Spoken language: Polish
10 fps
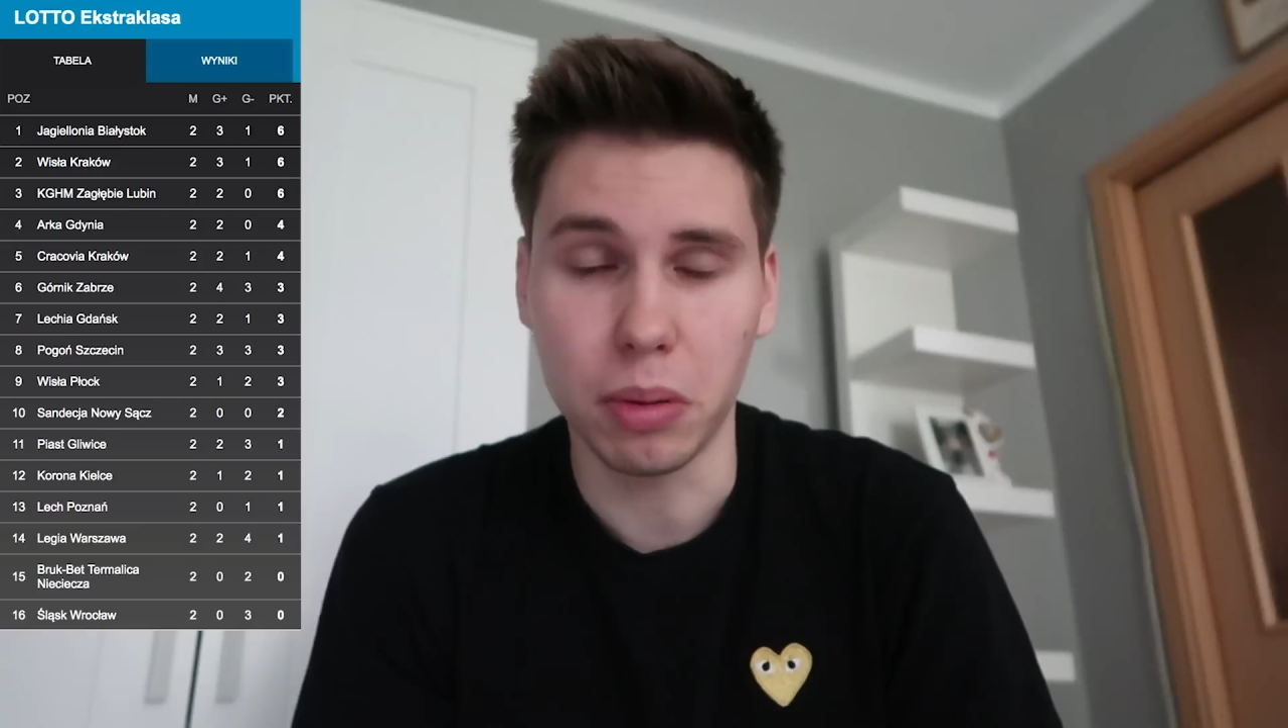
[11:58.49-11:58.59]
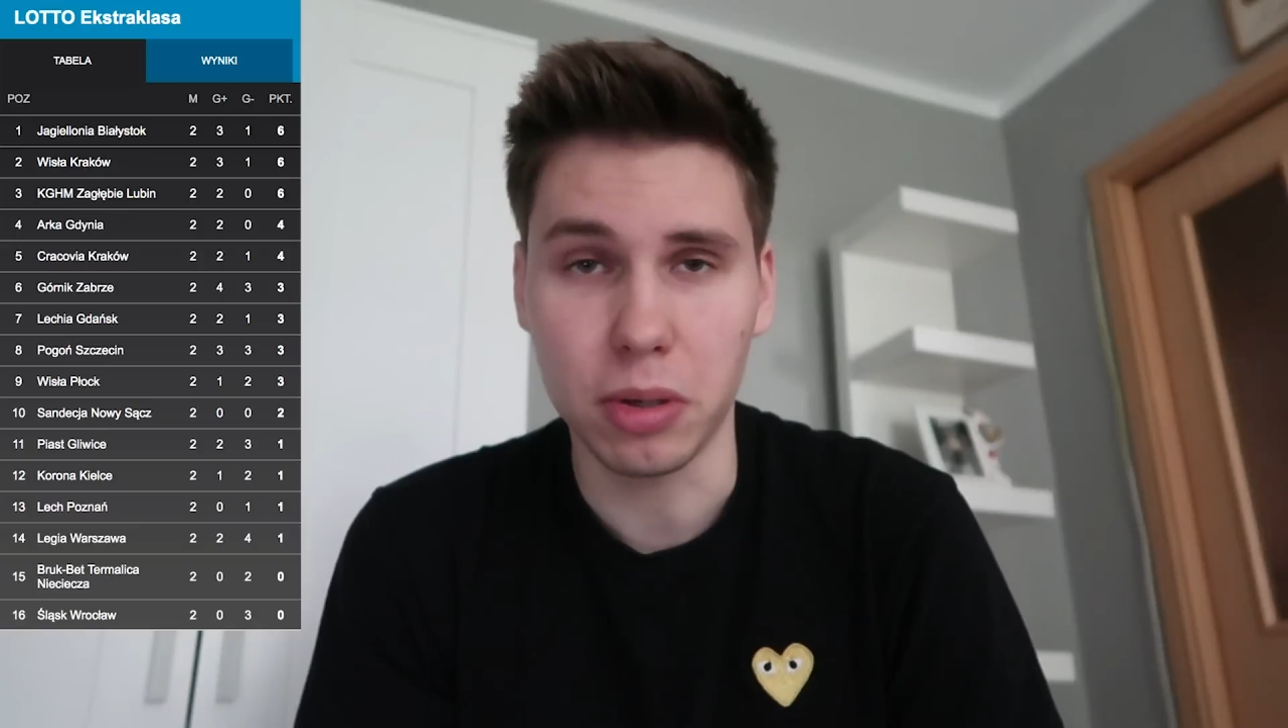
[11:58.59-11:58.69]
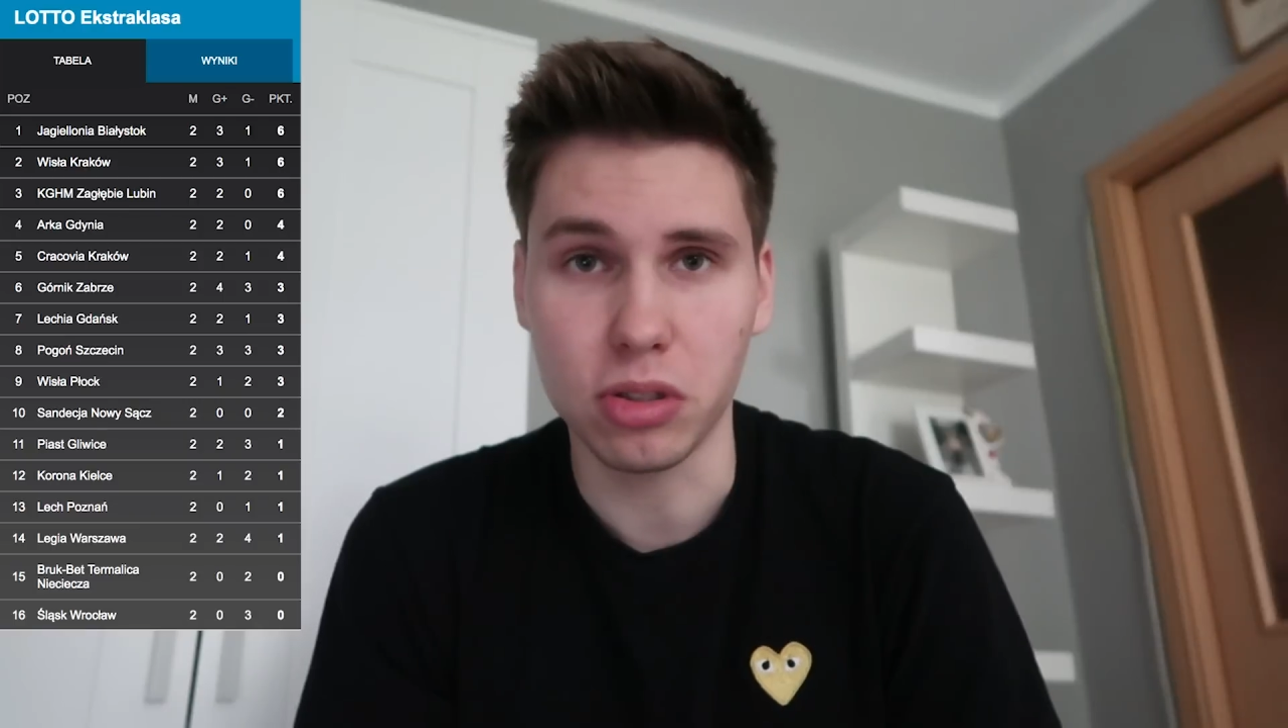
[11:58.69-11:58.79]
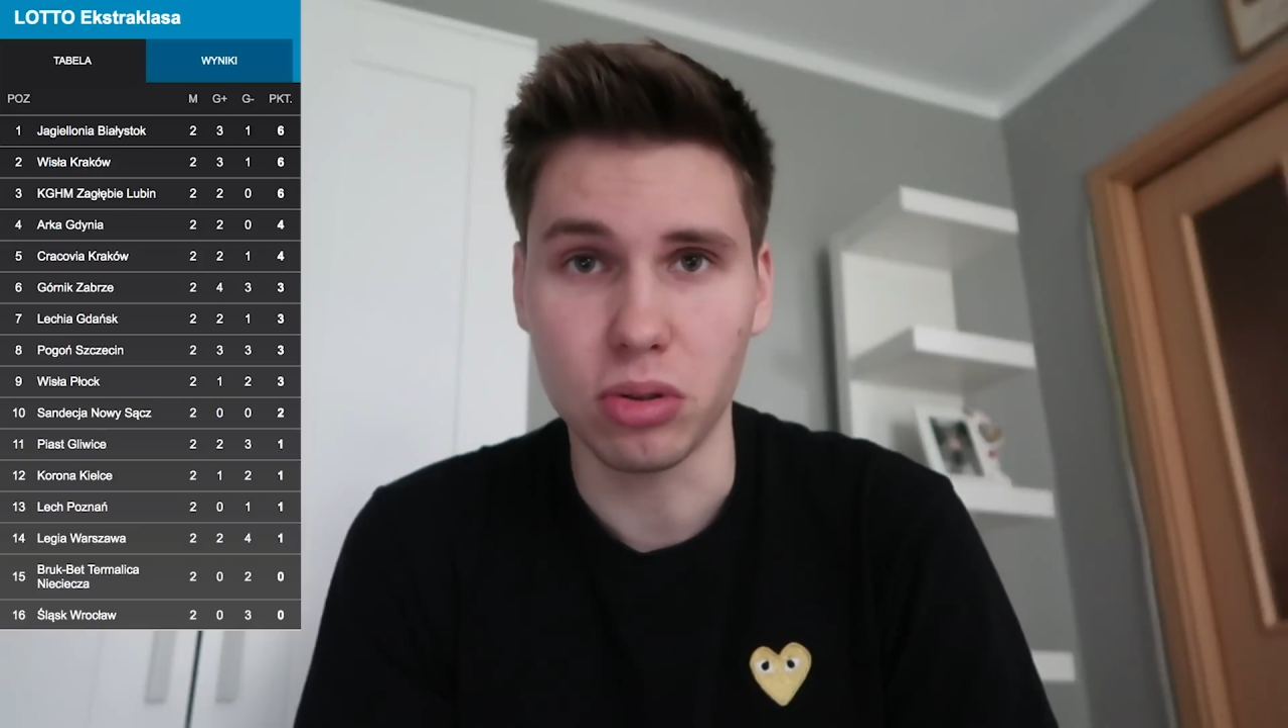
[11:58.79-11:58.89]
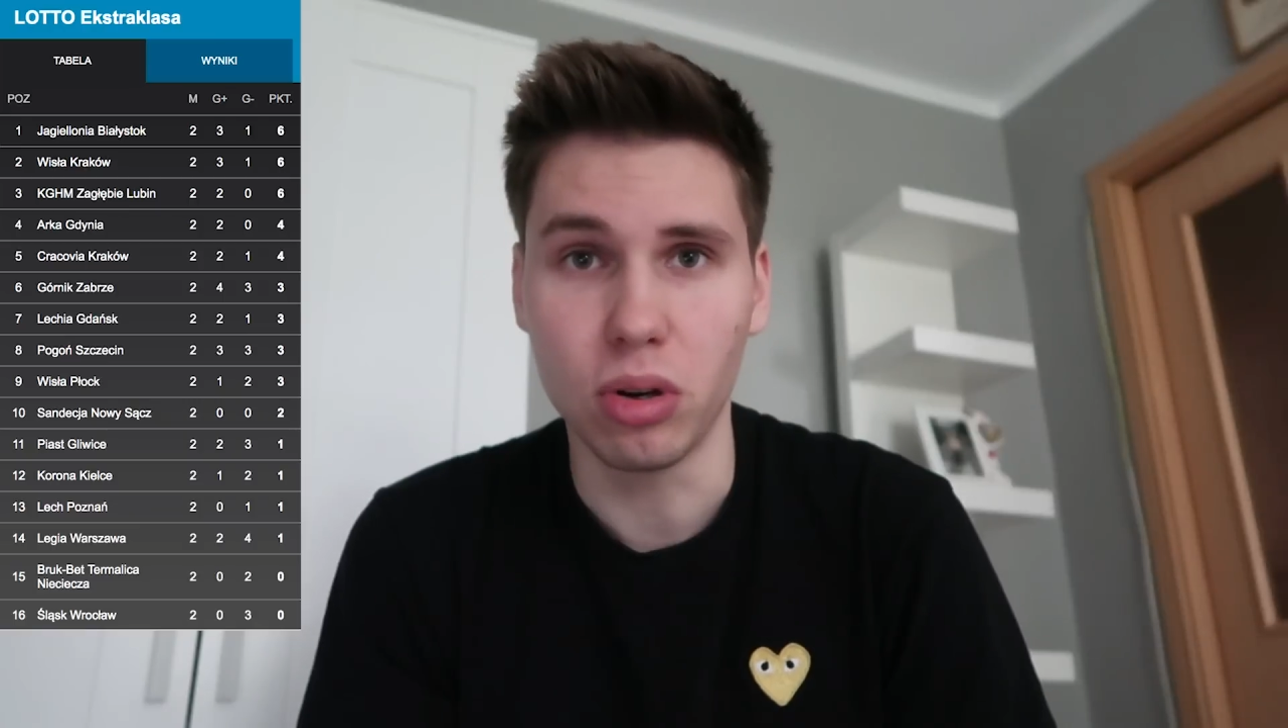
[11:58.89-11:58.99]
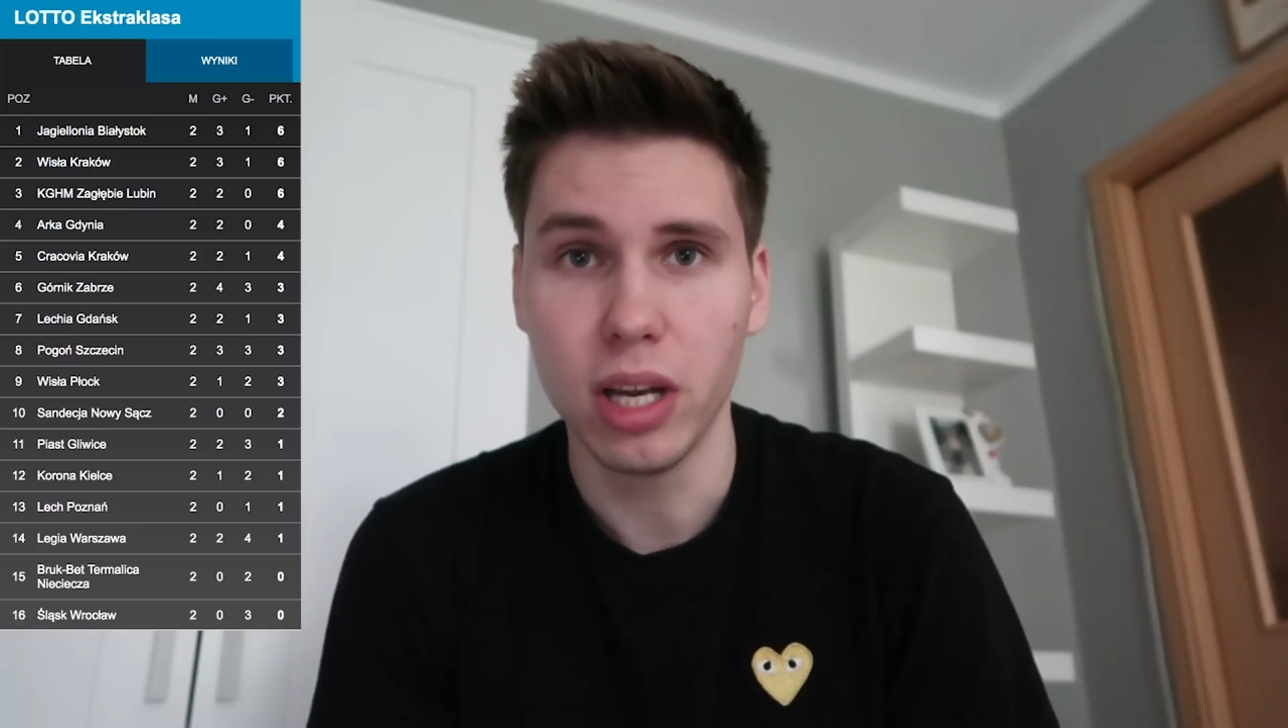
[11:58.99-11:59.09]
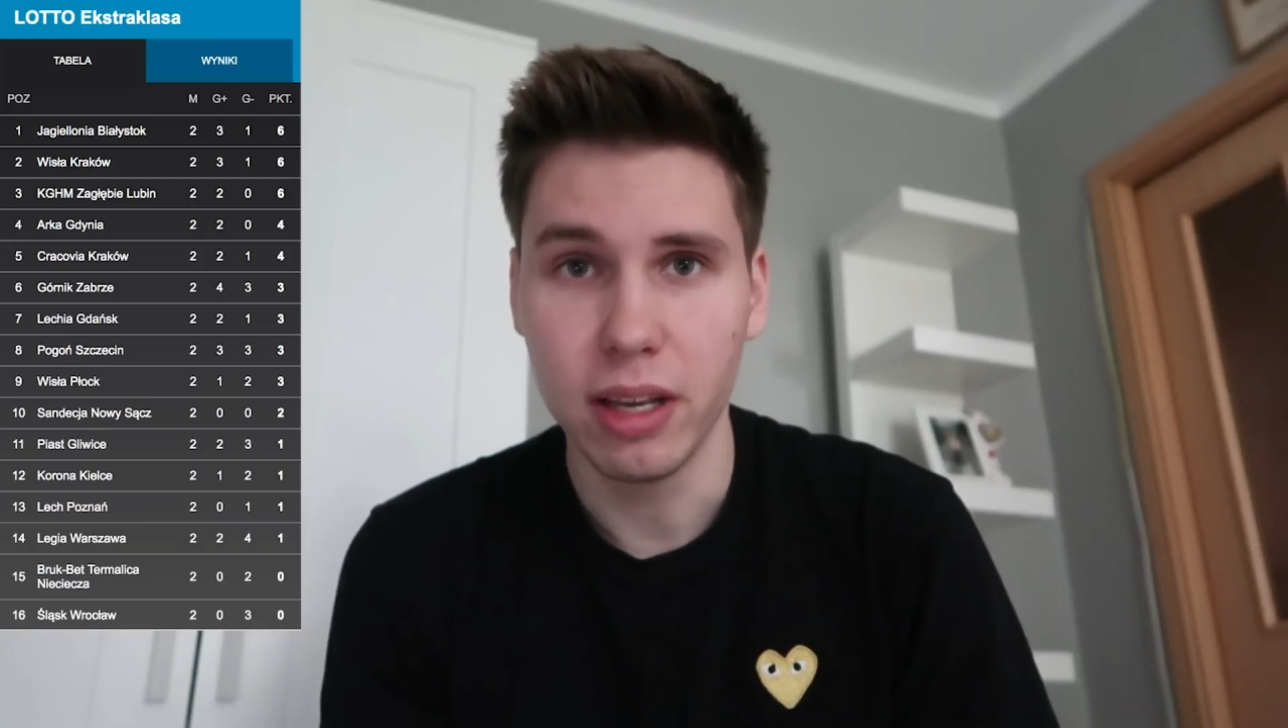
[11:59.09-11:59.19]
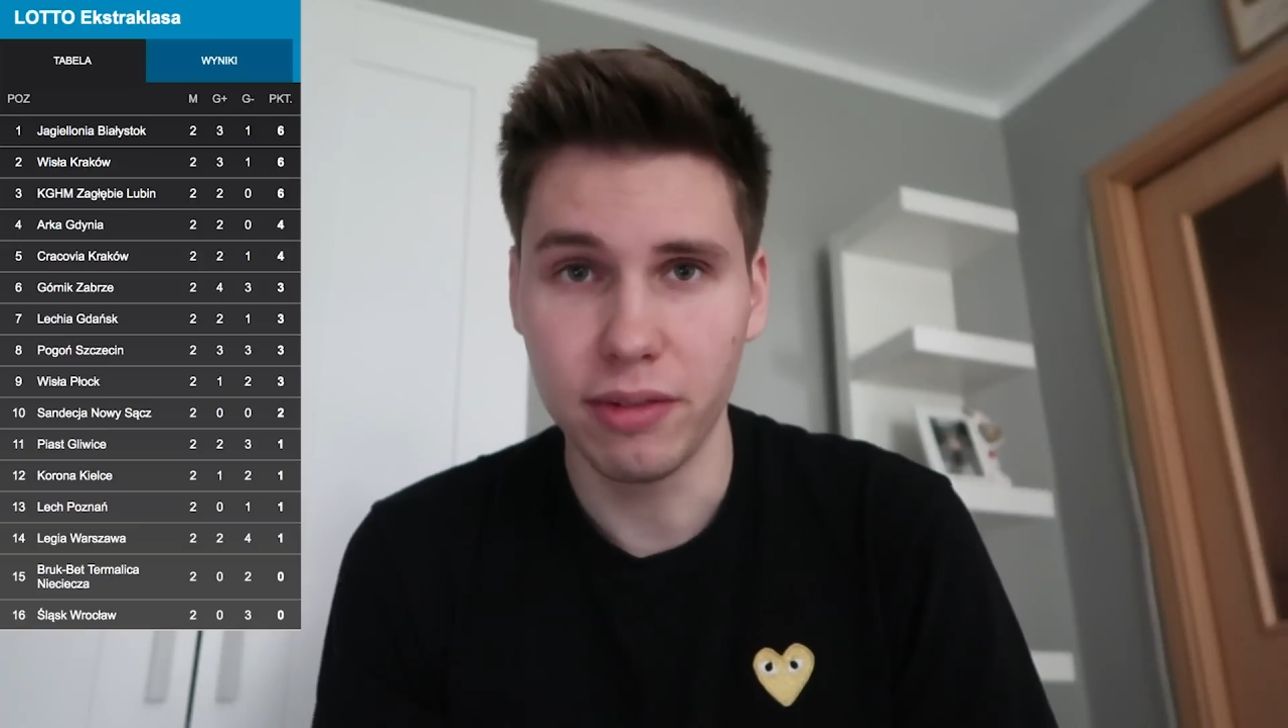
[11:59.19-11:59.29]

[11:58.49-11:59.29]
po prostu